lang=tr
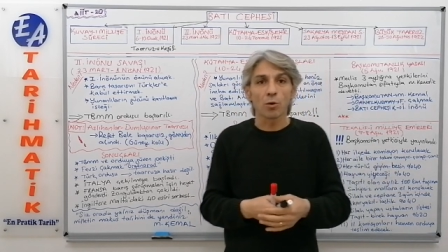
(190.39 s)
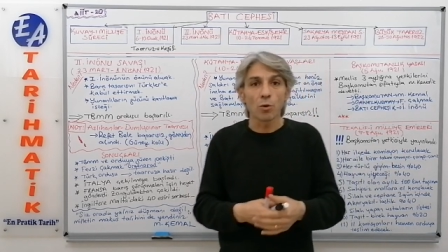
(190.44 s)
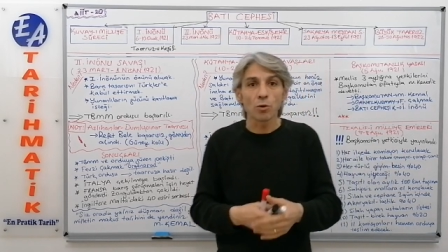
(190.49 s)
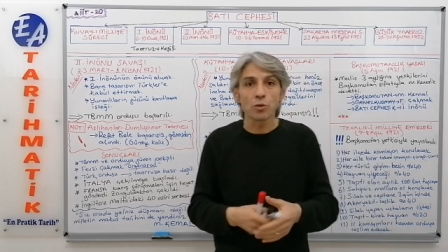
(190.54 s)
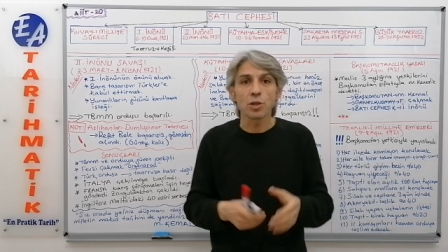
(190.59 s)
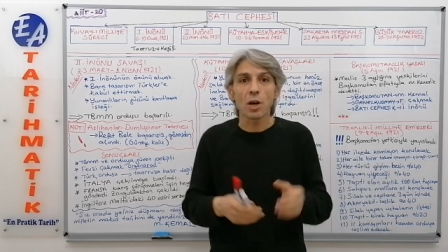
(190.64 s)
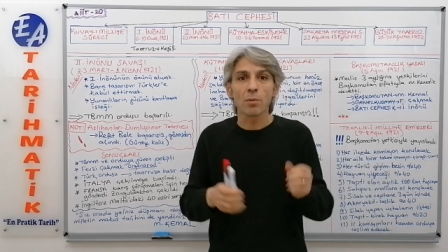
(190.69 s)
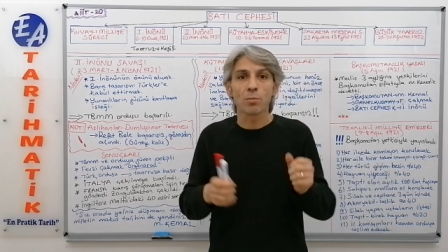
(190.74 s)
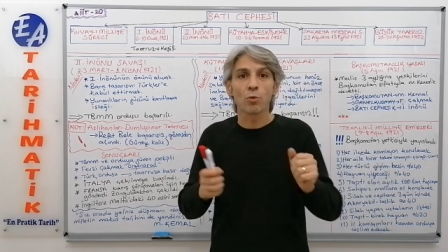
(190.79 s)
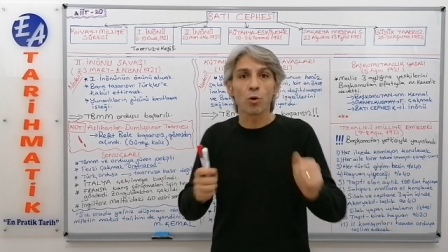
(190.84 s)

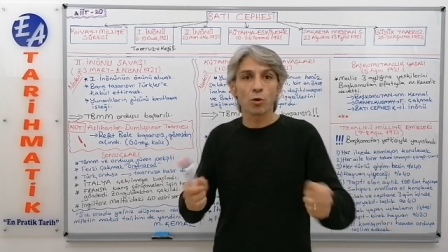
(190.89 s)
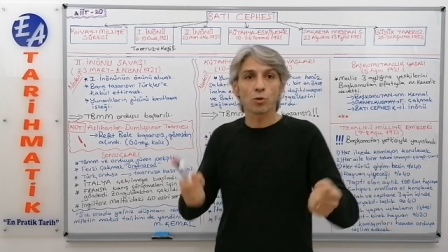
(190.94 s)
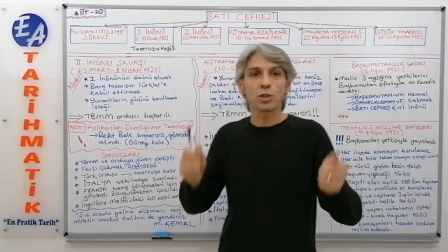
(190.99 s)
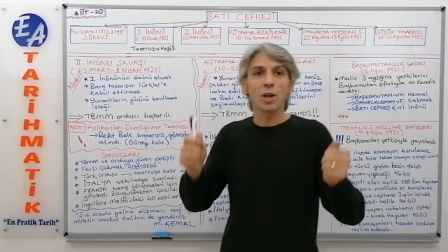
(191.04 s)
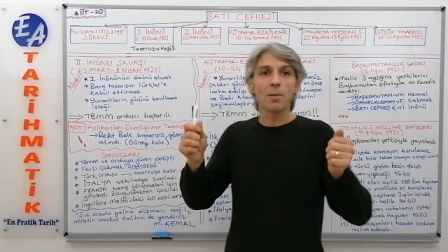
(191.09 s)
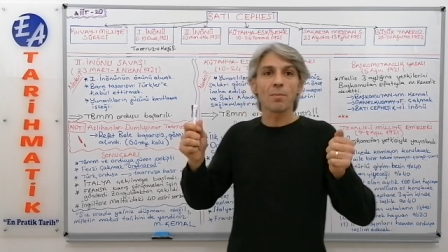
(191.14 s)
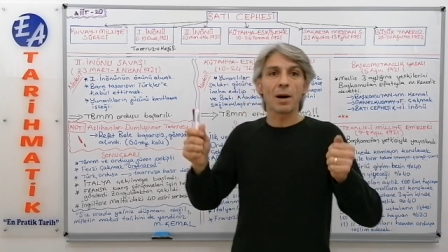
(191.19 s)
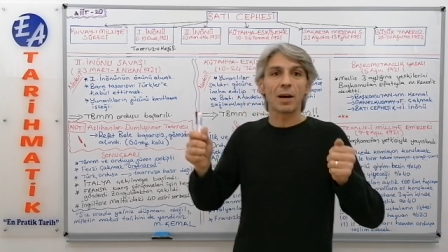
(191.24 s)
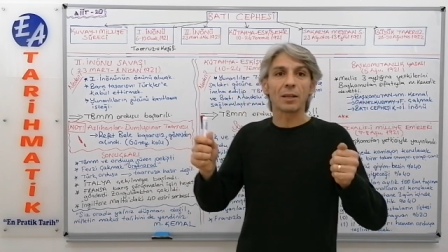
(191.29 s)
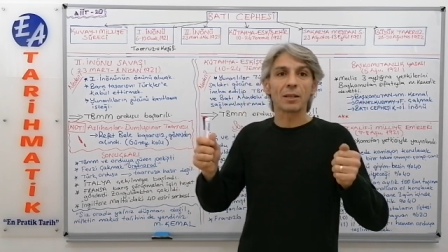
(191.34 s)
hocam o
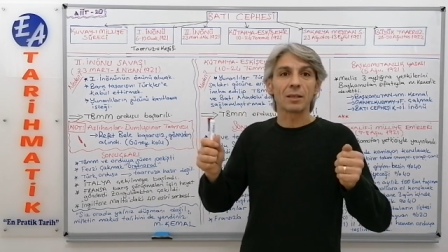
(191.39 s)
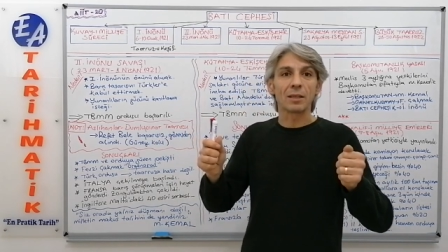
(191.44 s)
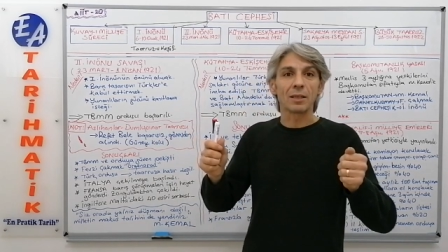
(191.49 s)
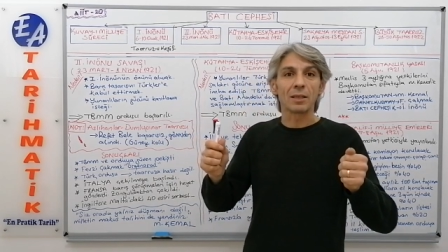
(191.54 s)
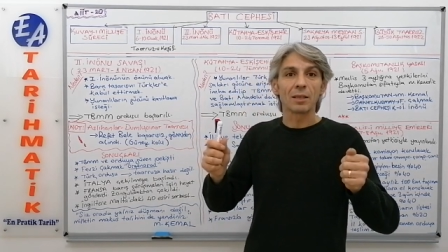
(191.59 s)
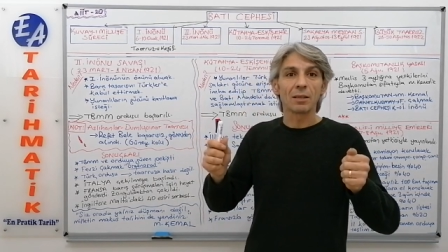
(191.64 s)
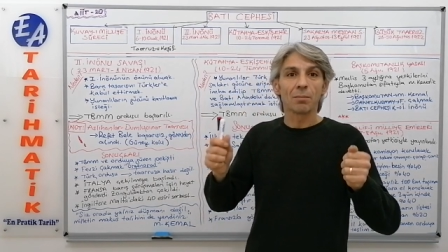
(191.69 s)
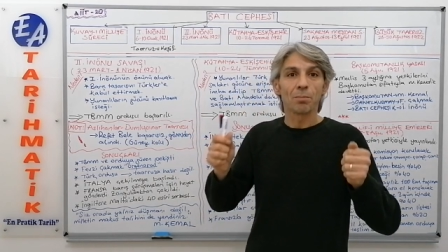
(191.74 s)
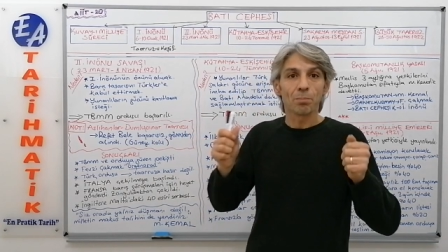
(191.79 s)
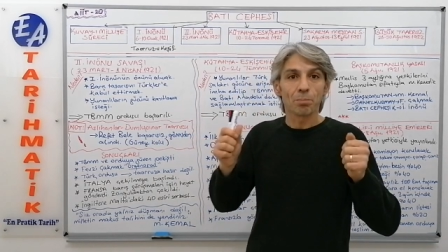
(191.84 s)
zaman
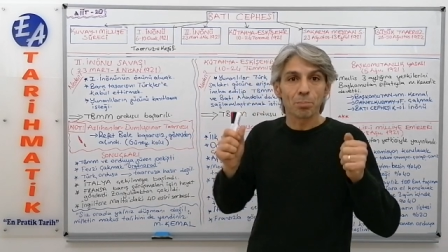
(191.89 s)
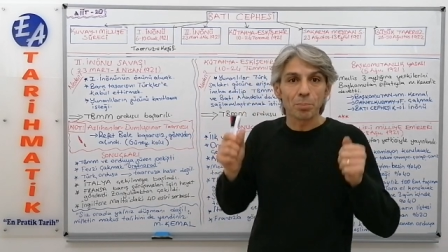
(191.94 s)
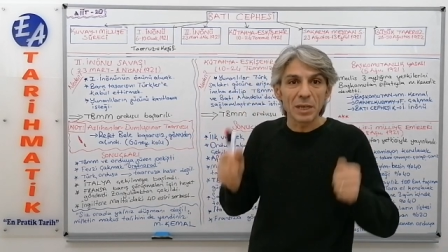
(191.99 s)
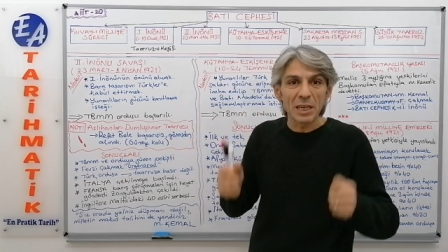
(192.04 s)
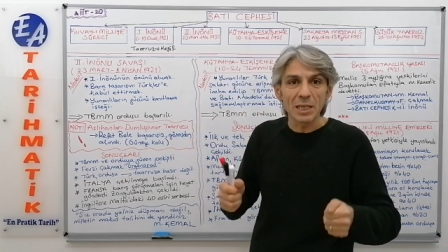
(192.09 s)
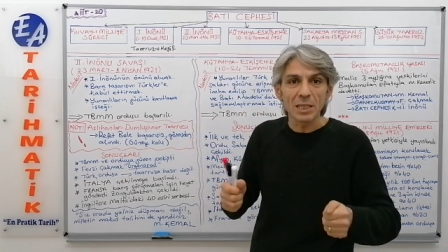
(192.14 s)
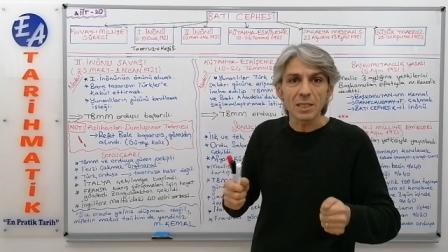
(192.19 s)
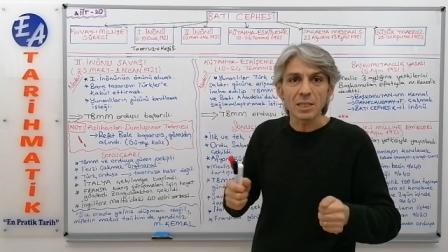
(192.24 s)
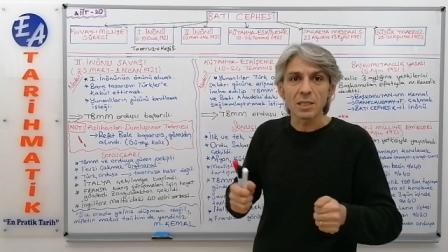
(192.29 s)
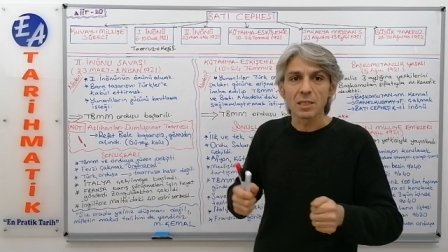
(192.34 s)

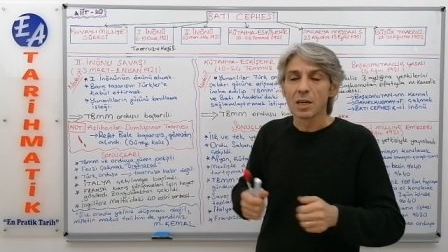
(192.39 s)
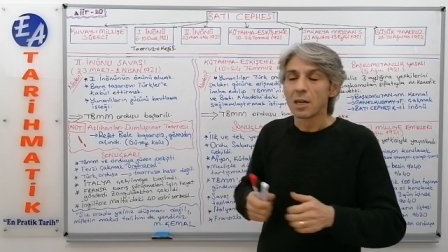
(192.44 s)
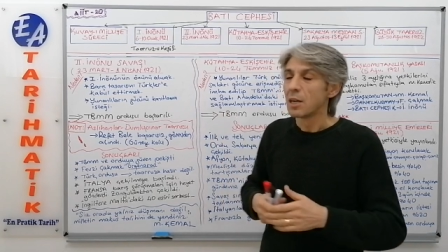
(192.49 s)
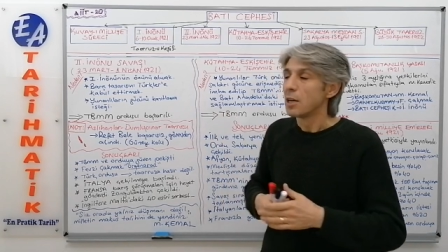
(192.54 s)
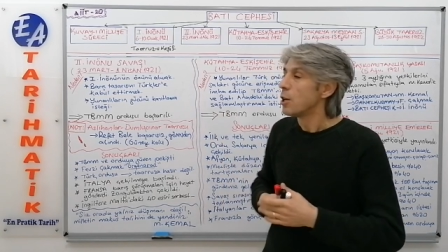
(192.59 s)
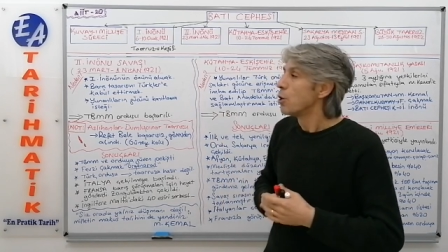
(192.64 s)
biz